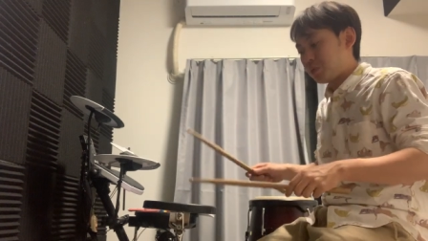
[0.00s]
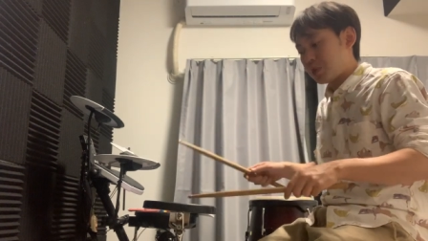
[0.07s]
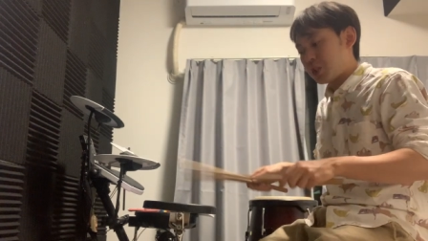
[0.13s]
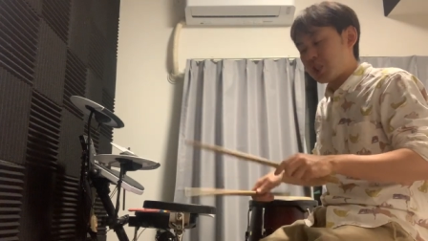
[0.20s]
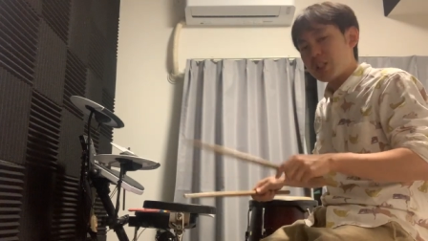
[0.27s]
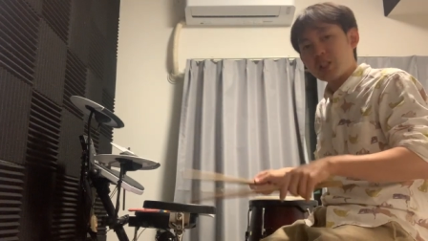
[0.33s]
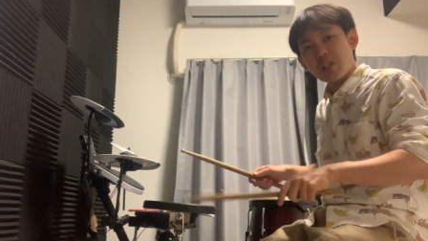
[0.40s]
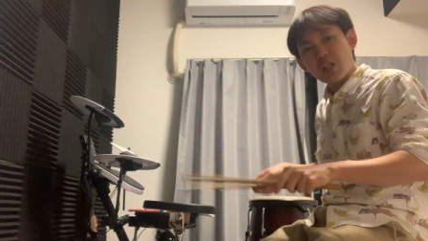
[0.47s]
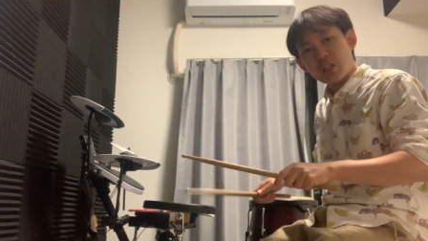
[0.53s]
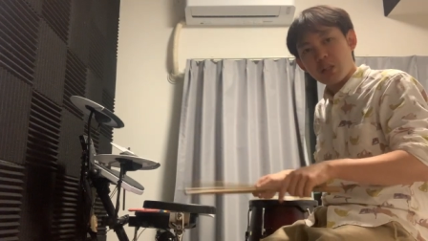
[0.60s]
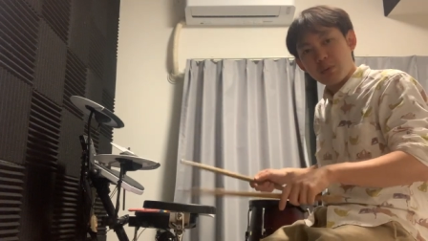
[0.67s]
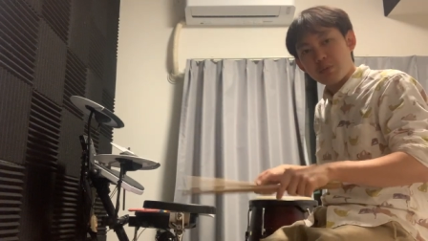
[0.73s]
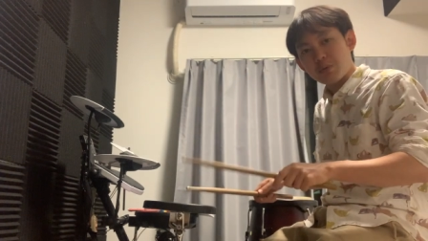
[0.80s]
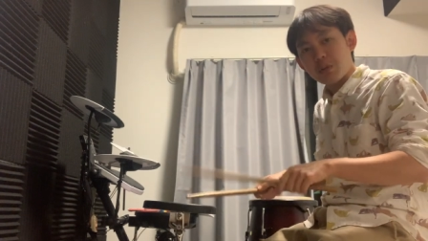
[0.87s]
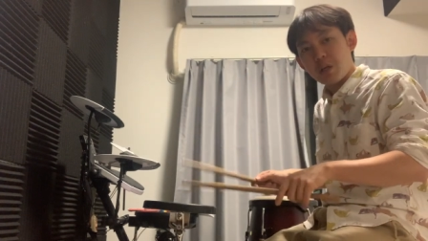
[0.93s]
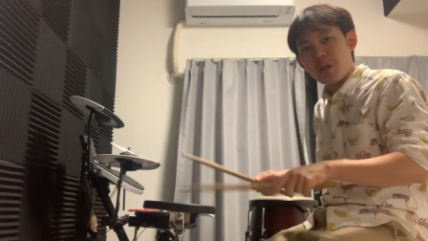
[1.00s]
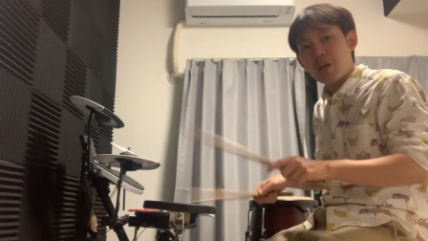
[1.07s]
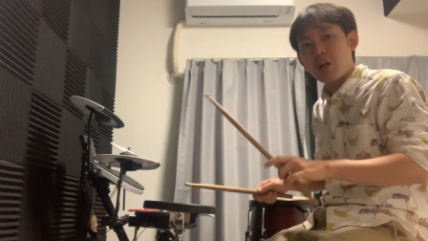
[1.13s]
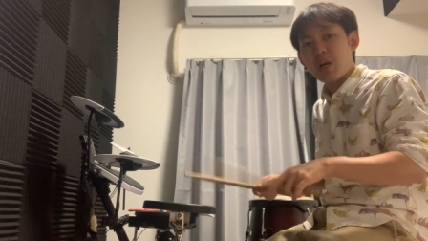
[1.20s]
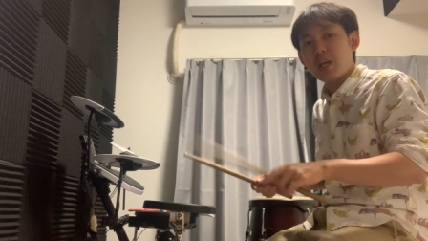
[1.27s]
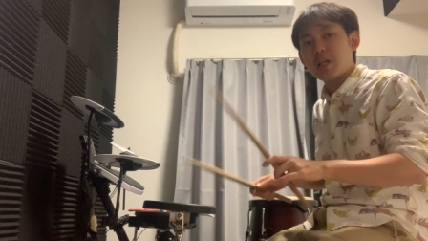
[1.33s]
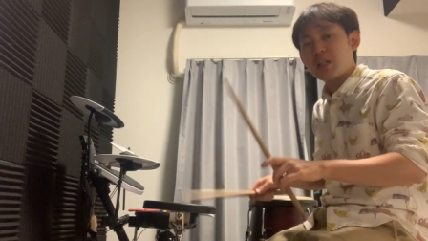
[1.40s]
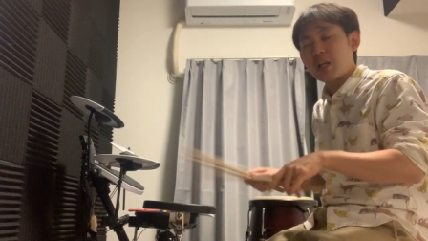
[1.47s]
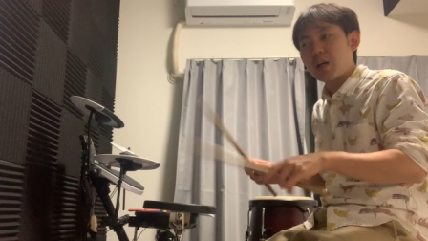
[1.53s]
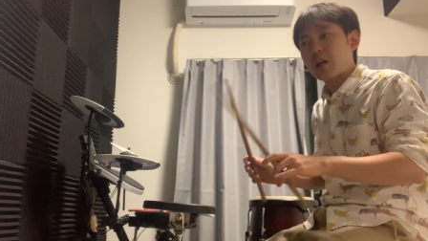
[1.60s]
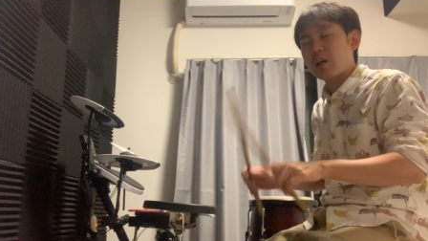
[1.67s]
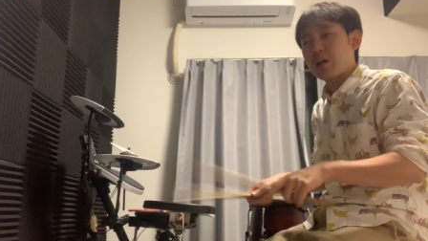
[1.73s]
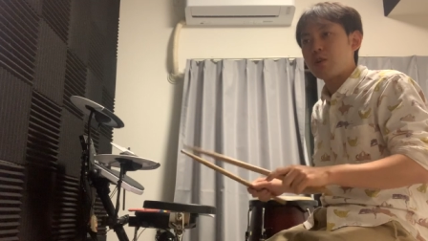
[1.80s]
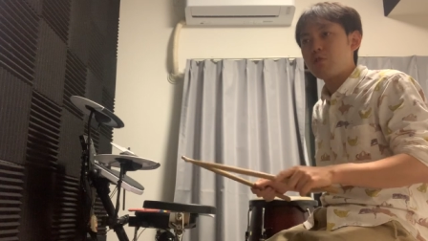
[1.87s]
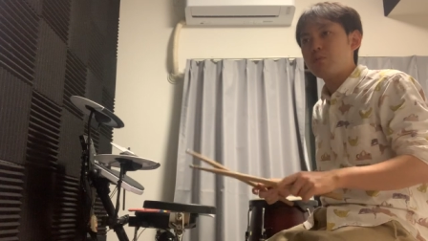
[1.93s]
小さいダブルで偉いなん
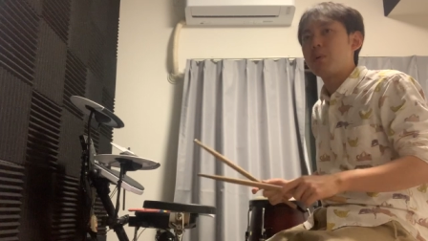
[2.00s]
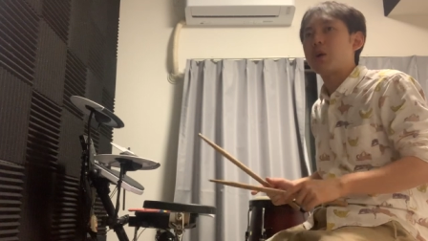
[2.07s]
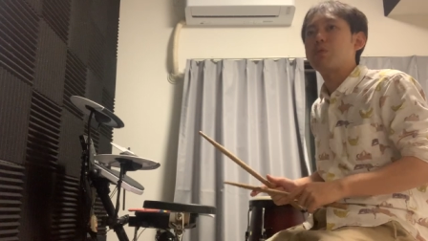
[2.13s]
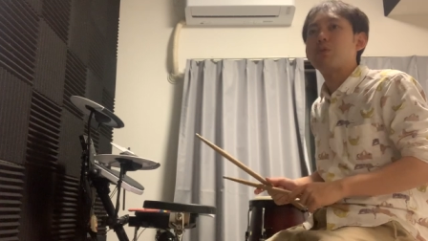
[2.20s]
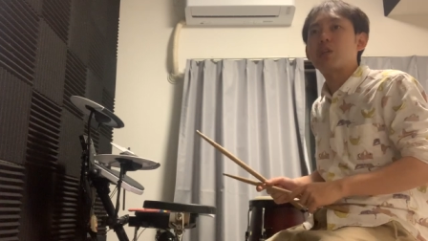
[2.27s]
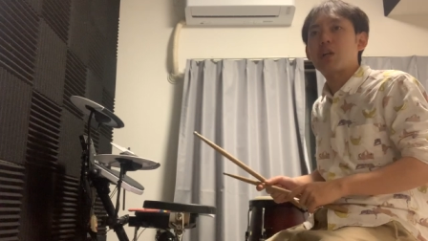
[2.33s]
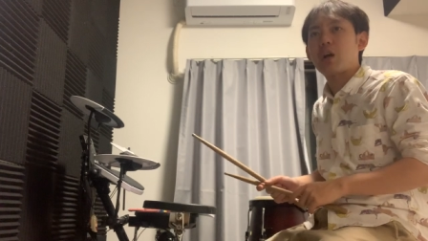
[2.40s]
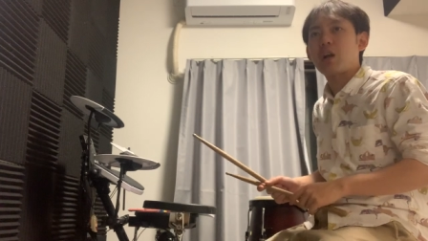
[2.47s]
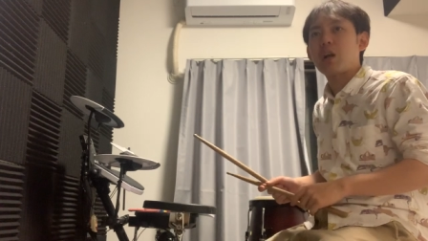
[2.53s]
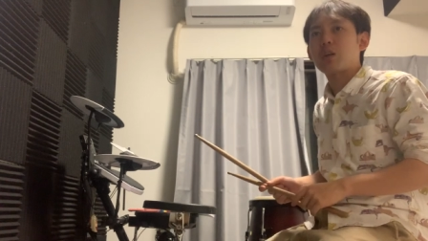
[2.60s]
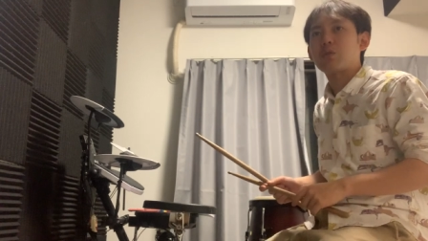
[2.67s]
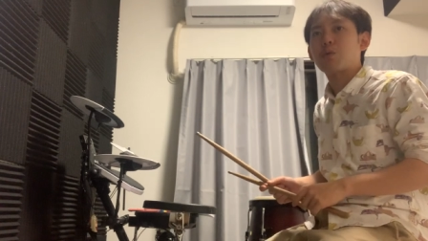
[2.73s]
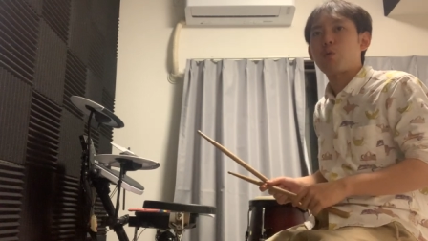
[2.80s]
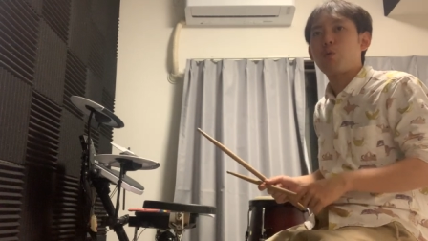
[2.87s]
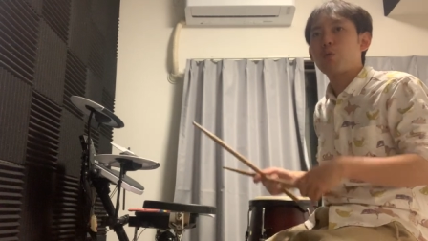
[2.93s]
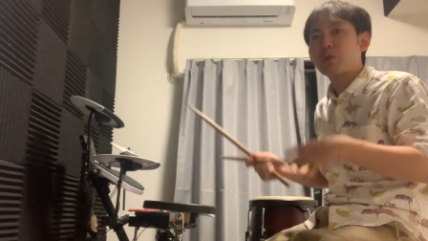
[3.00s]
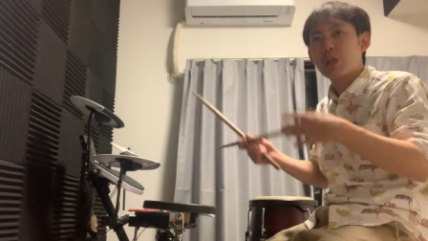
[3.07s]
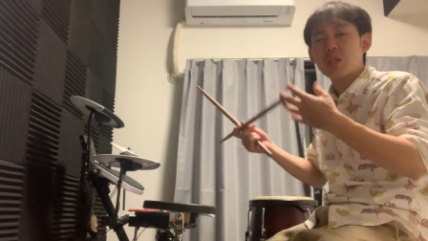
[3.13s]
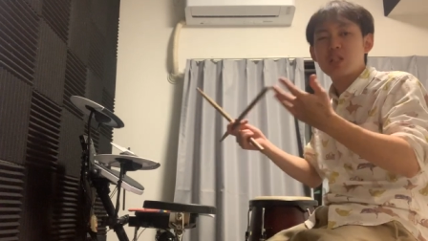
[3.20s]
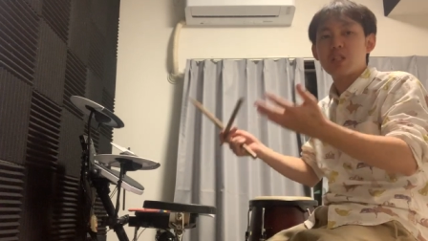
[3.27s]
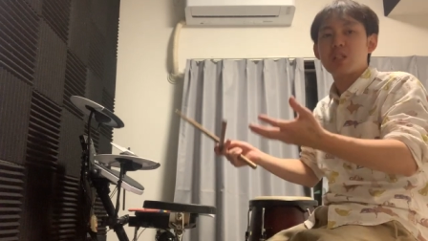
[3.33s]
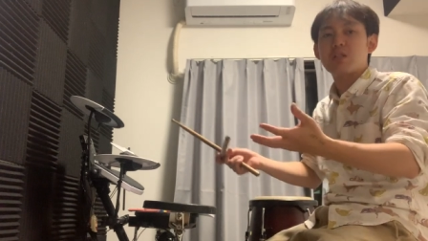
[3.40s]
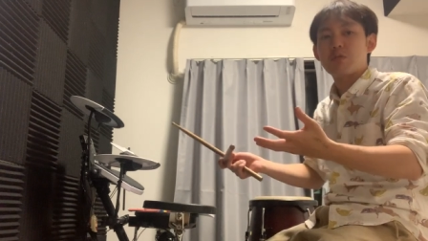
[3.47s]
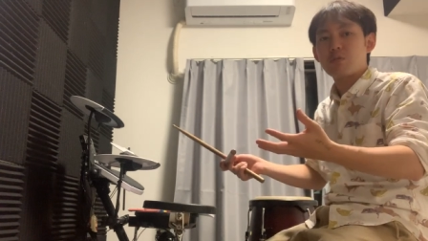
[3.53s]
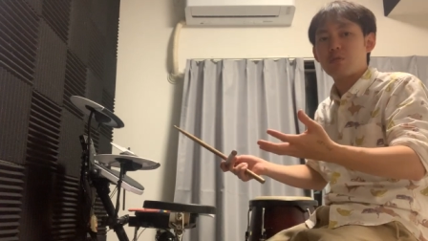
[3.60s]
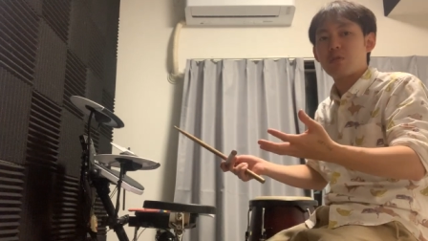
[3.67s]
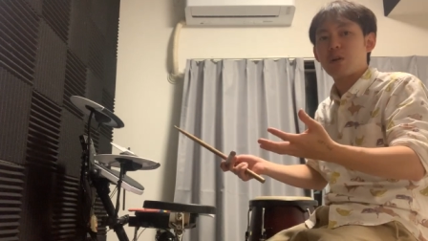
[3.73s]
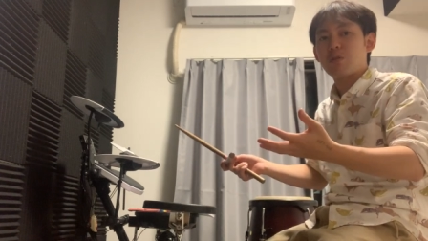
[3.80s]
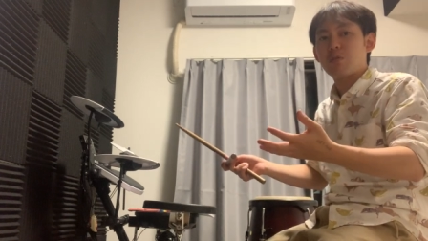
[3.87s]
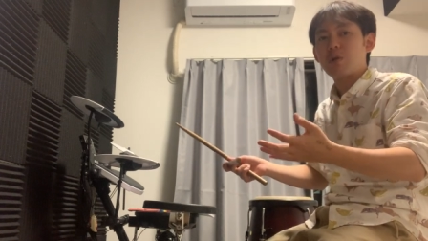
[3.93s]
かうまくいかないとこんなに実
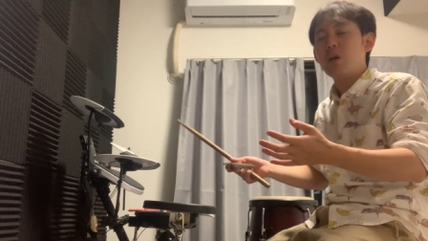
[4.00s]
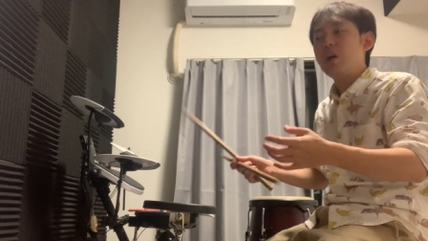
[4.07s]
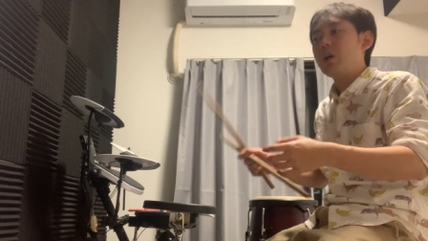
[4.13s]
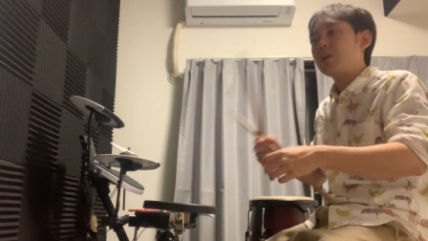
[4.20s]
力あるのに